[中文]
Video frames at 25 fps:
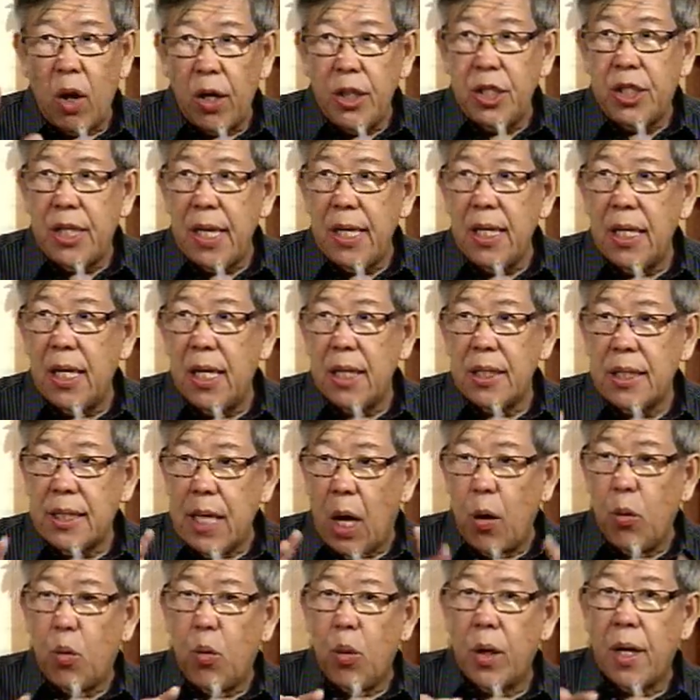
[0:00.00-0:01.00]
乱境呢，
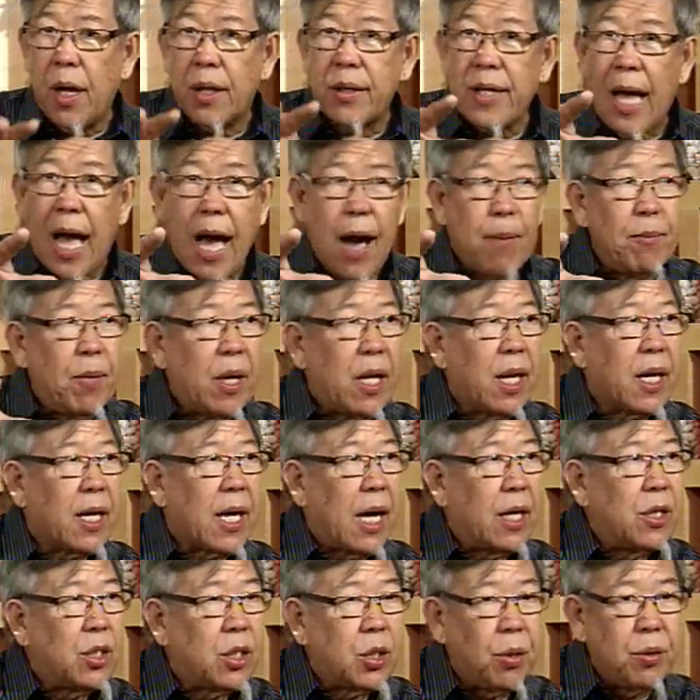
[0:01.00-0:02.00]
照顾了他们的
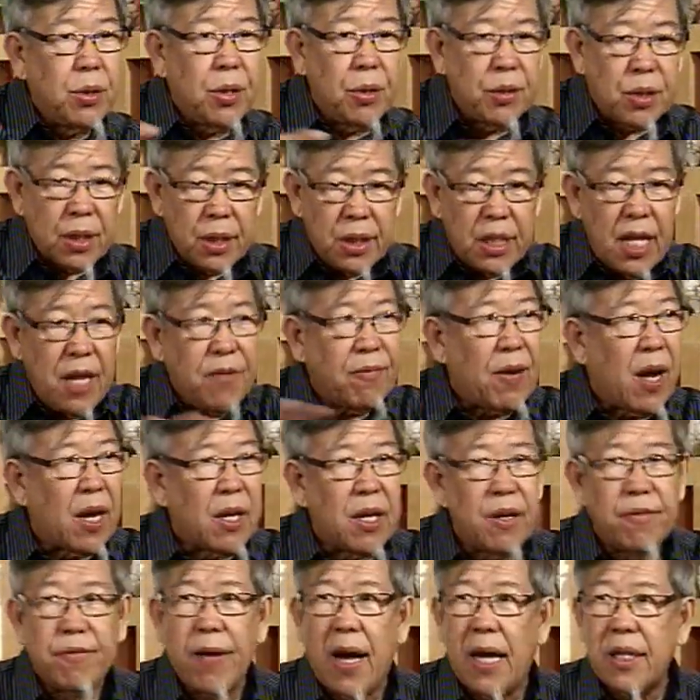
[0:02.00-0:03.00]
感受，就是地
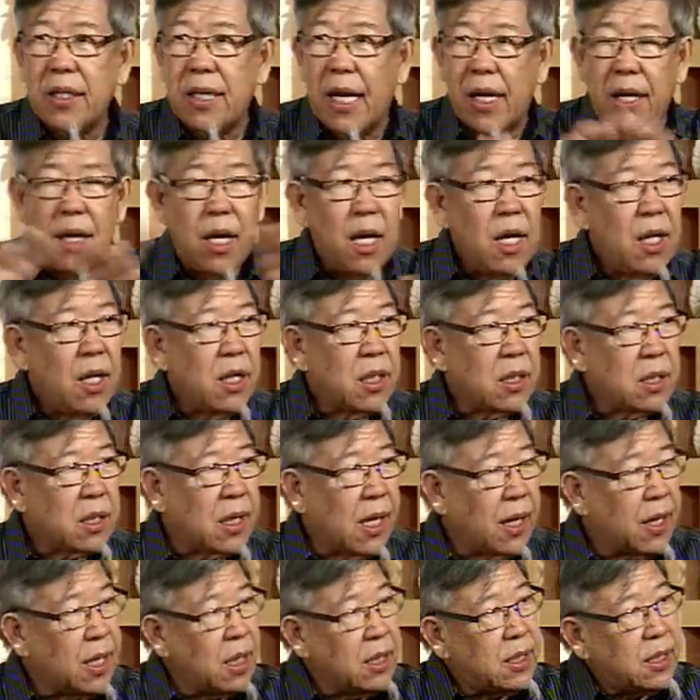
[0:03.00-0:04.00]
方的发展，
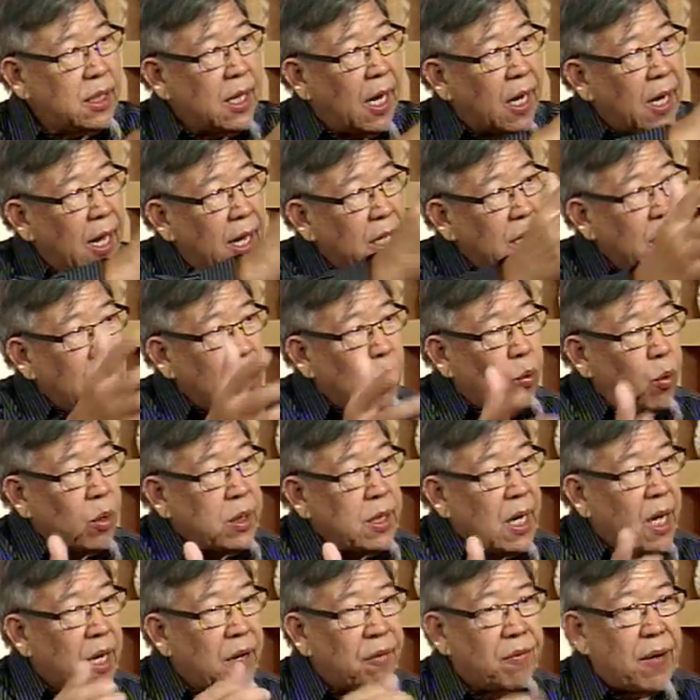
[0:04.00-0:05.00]
那个将来的国
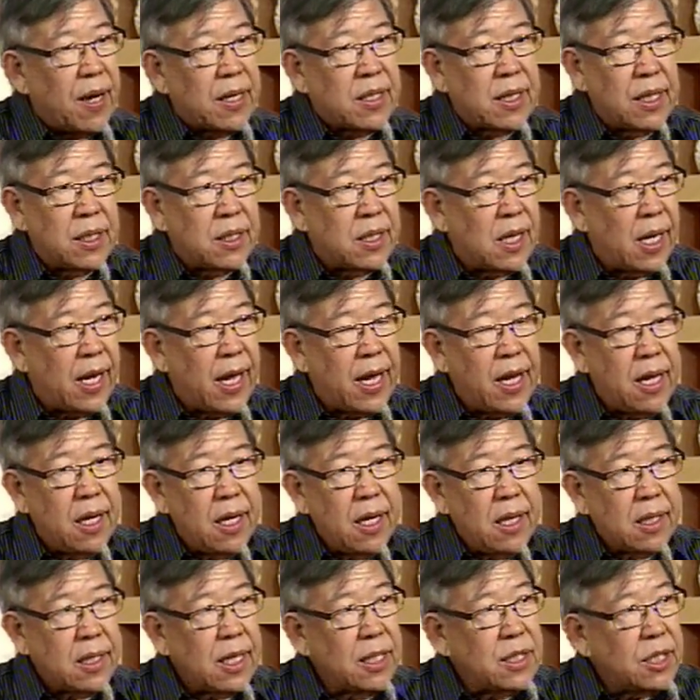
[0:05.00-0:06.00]
家的发展之类。
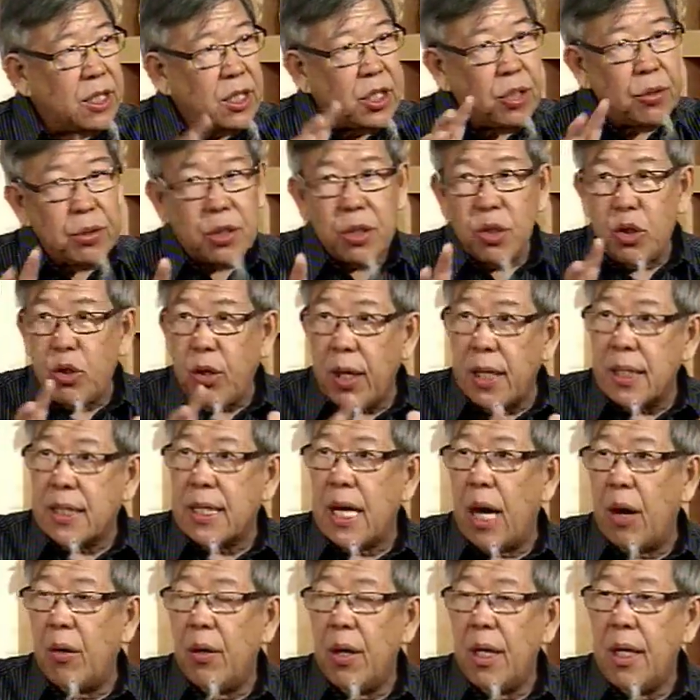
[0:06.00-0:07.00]
但是就是缺
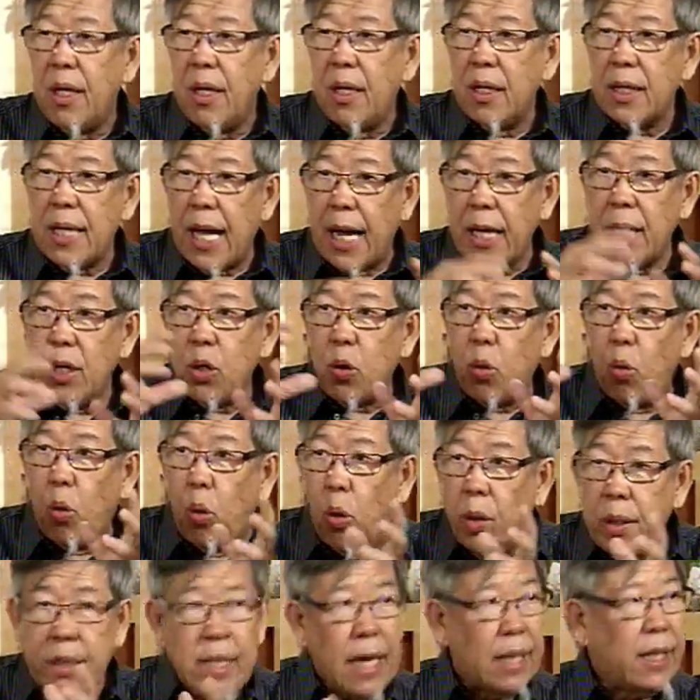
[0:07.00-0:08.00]
少谈
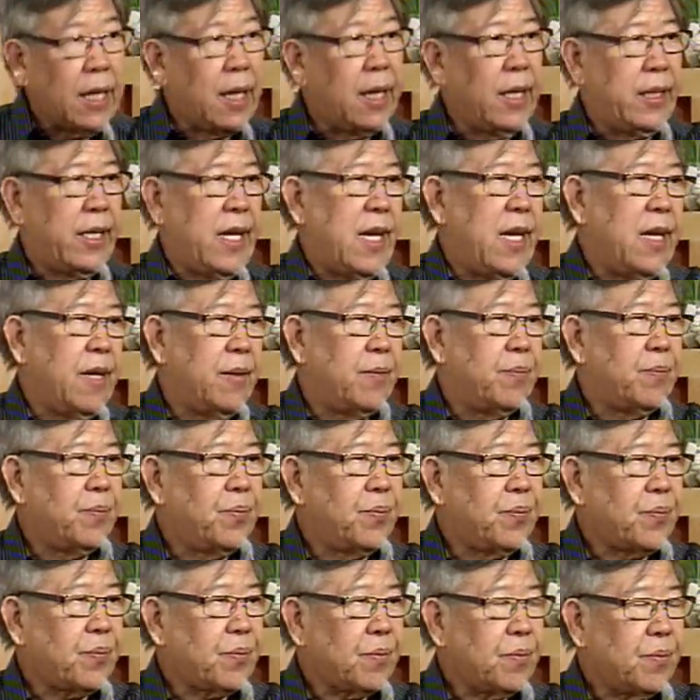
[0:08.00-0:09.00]
国家的课题。
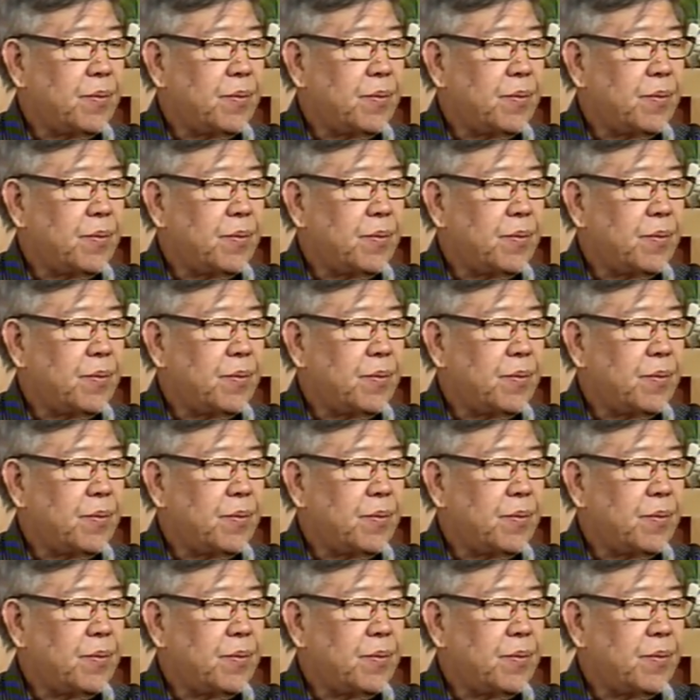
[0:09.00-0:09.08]
嗯，